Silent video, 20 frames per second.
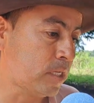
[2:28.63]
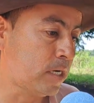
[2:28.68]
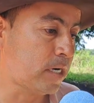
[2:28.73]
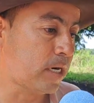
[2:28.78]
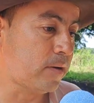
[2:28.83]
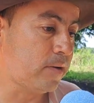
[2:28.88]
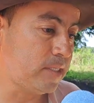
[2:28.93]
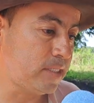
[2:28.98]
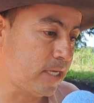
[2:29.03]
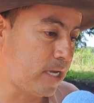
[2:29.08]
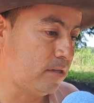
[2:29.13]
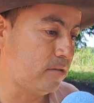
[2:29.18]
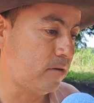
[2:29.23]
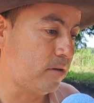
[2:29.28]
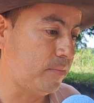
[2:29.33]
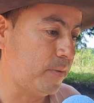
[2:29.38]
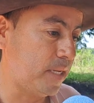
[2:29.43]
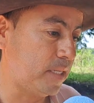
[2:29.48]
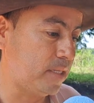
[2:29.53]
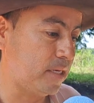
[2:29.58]

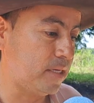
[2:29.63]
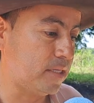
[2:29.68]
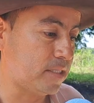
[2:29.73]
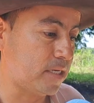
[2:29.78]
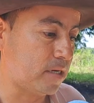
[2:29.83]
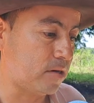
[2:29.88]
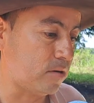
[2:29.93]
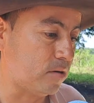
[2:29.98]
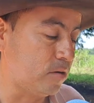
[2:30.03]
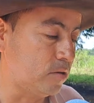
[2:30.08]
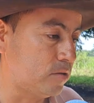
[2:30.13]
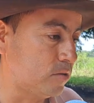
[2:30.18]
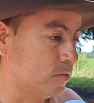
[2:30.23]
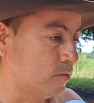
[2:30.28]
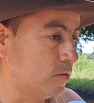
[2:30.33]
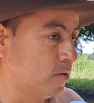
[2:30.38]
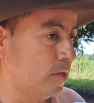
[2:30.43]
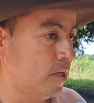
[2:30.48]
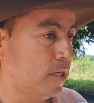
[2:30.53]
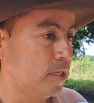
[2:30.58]
revisando el plan de
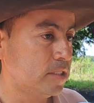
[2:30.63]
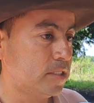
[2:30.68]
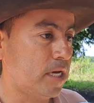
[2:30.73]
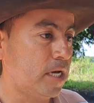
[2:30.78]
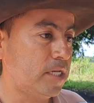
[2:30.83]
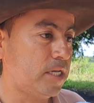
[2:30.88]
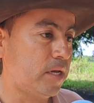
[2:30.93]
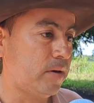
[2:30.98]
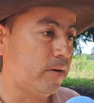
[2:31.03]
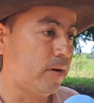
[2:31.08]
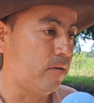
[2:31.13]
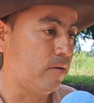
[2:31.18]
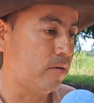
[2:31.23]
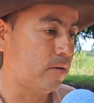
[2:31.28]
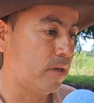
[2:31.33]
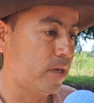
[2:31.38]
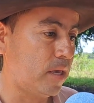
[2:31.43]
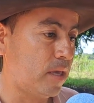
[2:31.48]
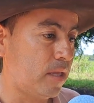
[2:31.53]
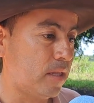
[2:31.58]
desarrollo, se ha
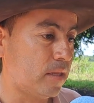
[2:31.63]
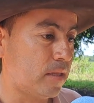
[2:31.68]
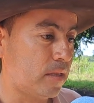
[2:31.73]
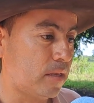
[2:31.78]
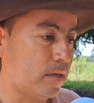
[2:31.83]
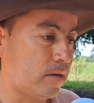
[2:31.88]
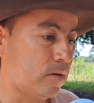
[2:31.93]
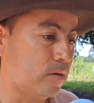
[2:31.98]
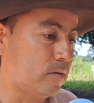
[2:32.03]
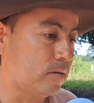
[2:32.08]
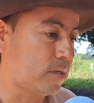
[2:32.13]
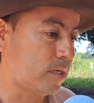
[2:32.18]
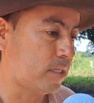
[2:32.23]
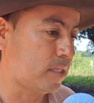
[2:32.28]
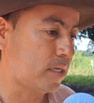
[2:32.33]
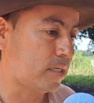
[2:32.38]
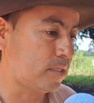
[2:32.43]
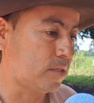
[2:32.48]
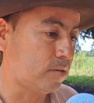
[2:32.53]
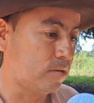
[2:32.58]
llevado en
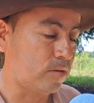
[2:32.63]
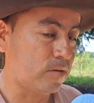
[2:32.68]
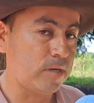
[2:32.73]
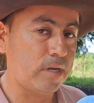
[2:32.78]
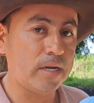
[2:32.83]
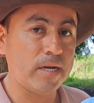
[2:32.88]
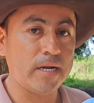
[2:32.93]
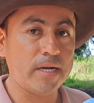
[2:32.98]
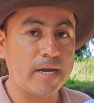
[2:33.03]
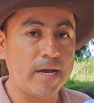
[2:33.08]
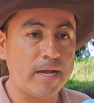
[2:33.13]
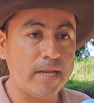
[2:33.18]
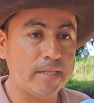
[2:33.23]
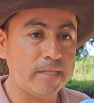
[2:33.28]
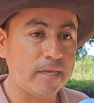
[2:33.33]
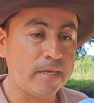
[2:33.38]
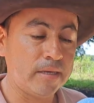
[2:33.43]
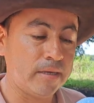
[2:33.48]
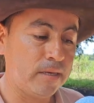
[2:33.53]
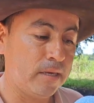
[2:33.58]
concretación con el
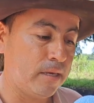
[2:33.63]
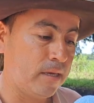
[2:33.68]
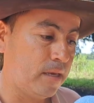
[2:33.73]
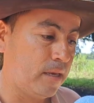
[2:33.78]
alcalde,